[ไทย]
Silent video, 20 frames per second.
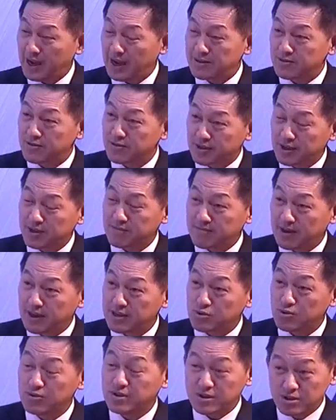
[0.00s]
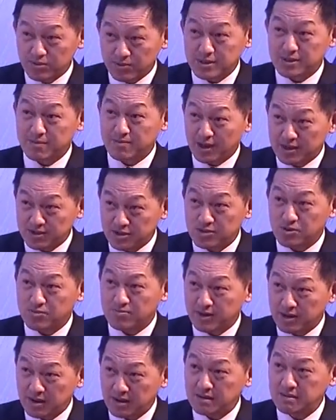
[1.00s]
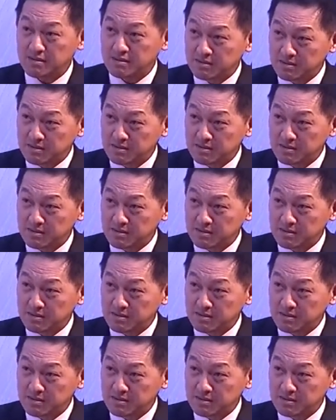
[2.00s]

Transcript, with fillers: หารธุรกิจมาช่วงนี้ถือว่าสำคัญที่สุดไหมครับ